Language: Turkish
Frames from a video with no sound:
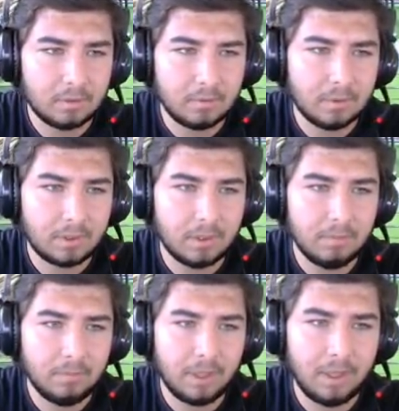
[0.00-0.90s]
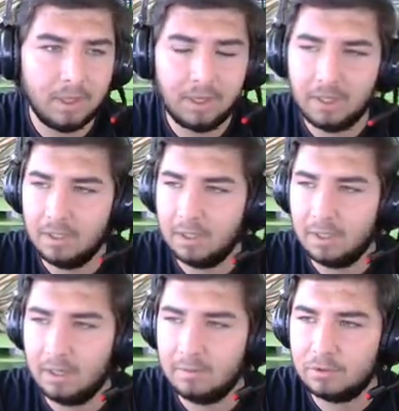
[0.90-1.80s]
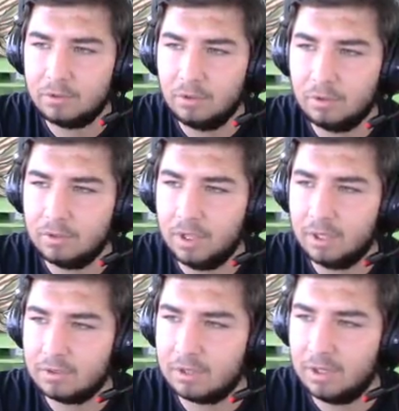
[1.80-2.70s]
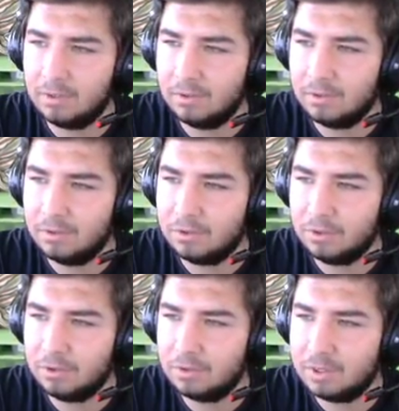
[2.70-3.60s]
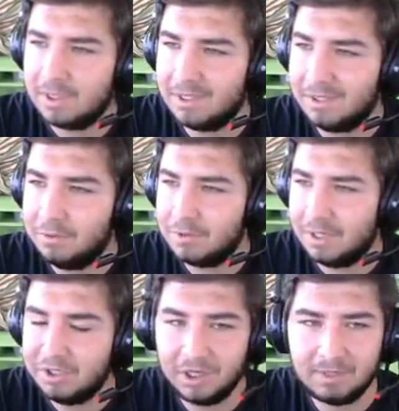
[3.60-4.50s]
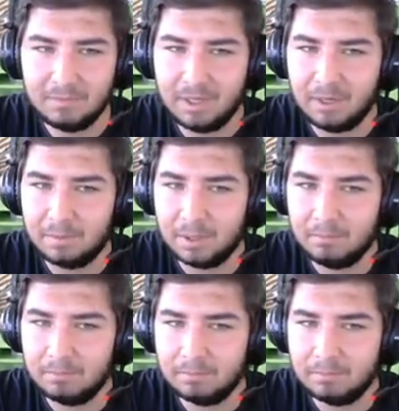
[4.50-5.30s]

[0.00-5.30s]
Bakalım. Aynen abi. Çok daha güzel görünüyor. Şöyle size güzel çekimler yapayım.